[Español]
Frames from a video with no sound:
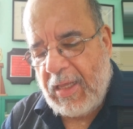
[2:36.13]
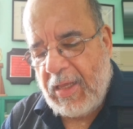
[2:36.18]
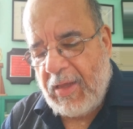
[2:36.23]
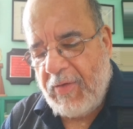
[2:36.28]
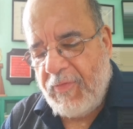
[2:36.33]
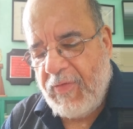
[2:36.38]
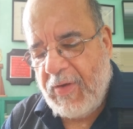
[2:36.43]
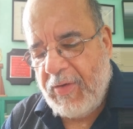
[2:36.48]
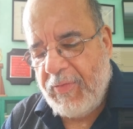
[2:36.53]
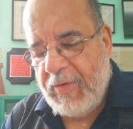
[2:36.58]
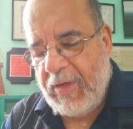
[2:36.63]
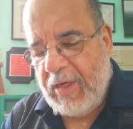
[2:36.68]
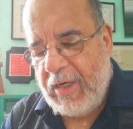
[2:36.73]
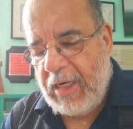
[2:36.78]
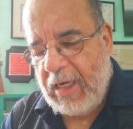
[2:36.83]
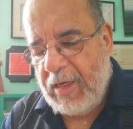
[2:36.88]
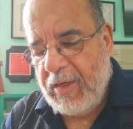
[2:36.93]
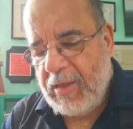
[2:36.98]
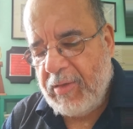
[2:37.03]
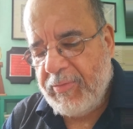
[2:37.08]

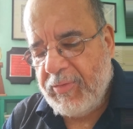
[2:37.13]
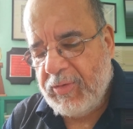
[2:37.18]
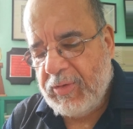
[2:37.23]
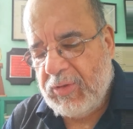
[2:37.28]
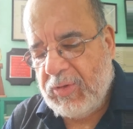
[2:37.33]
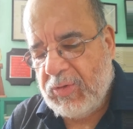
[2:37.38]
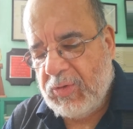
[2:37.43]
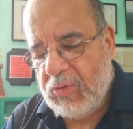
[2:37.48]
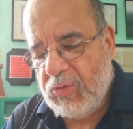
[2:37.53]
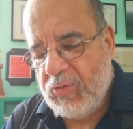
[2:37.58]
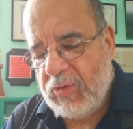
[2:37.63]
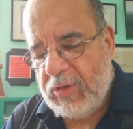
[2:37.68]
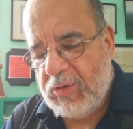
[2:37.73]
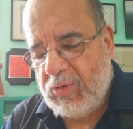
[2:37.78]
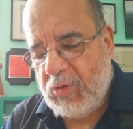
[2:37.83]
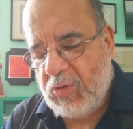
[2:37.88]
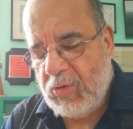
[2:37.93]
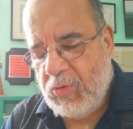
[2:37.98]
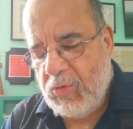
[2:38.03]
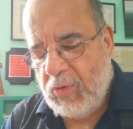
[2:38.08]
Fabricábamos
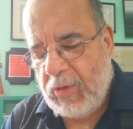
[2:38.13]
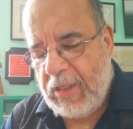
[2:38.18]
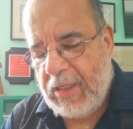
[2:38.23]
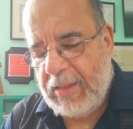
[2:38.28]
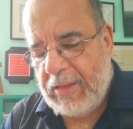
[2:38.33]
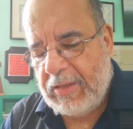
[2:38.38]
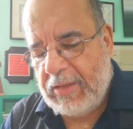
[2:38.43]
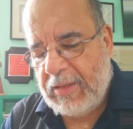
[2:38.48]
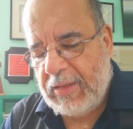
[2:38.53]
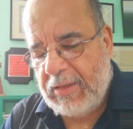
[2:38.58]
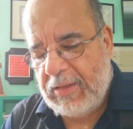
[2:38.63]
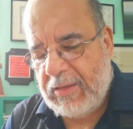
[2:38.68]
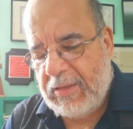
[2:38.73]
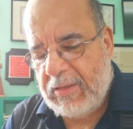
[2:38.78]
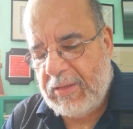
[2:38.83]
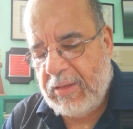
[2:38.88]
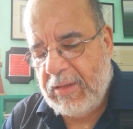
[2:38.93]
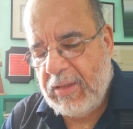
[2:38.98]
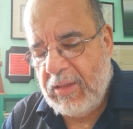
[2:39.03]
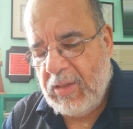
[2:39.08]
nuestros
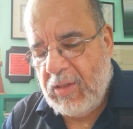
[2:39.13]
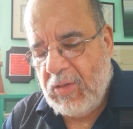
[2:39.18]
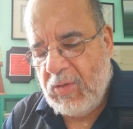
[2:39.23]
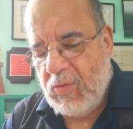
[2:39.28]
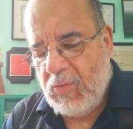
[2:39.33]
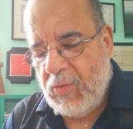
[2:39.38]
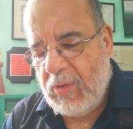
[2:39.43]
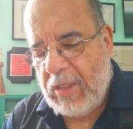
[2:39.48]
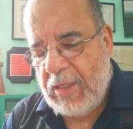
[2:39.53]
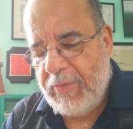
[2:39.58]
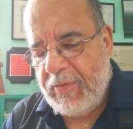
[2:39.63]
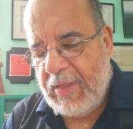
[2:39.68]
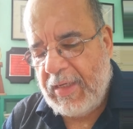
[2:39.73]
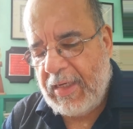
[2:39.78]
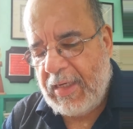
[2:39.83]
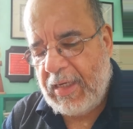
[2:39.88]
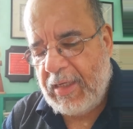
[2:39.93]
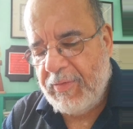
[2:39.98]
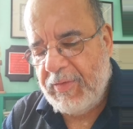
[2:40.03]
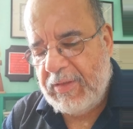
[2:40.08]
juguetes, una
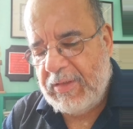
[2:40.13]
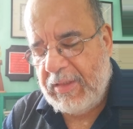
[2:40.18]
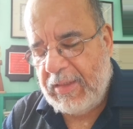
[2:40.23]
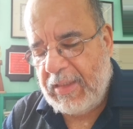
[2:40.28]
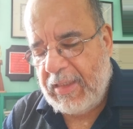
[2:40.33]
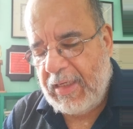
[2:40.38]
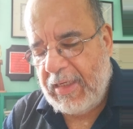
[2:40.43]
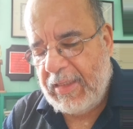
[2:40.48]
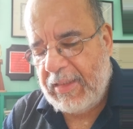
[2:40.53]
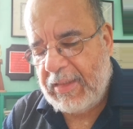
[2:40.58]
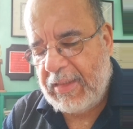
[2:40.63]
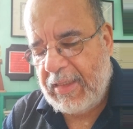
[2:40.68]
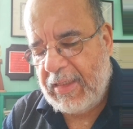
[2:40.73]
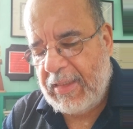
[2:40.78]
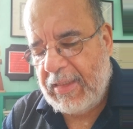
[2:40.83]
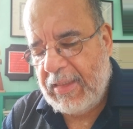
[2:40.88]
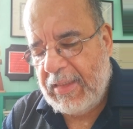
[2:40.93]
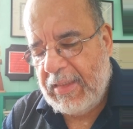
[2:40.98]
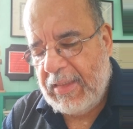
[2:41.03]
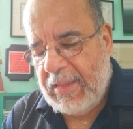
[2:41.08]
vieja
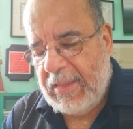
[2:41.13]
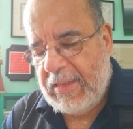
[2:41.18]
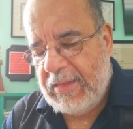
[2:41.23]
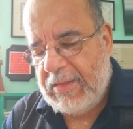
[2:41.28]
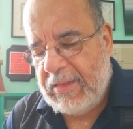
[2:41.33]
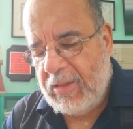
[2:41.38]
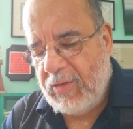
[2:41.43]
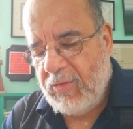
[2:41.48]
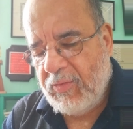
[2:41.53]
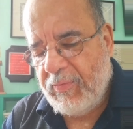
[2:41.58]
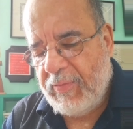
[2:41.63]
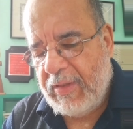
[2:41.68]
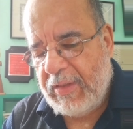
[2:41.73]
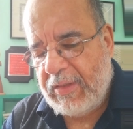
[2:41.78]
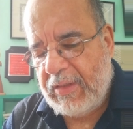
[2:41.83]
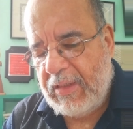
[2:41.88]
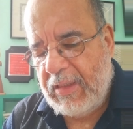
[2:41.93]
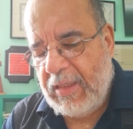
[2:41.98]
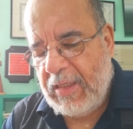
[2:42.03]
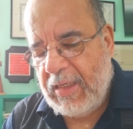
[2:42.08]
bicicleta se
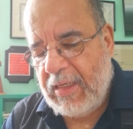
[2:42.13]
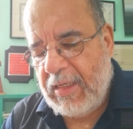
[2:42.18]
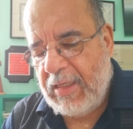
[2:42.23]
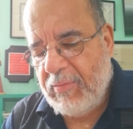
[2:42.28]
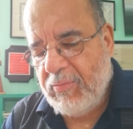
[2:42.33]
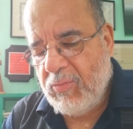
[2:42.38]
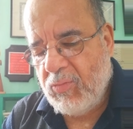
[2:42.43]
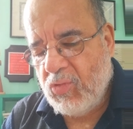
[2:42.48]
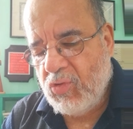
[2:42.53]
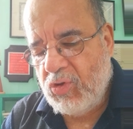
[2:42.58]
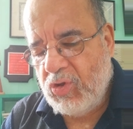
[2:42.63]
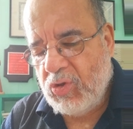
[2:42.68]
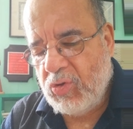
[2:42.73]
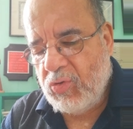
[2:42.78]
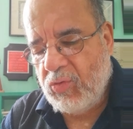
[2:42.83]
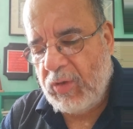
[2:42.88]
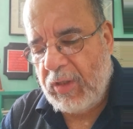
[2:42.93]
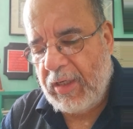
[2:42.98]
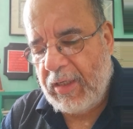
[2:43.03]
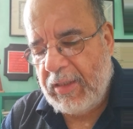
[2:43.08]
convertía en muchos
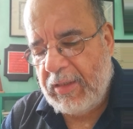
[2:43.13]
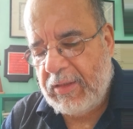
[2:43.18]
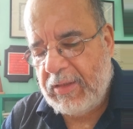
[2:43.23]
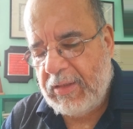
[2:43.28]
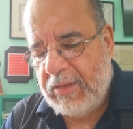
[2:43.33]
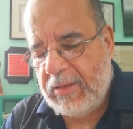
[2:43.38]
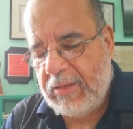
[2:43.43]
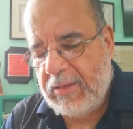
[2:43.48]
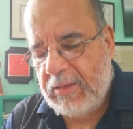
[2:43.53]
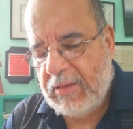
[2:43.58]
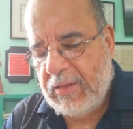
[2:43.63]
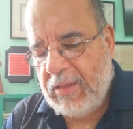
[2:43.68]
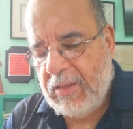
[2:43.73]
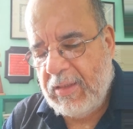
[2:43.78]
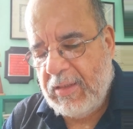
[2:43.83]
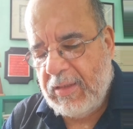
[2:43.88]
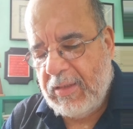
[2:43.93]
juguetes,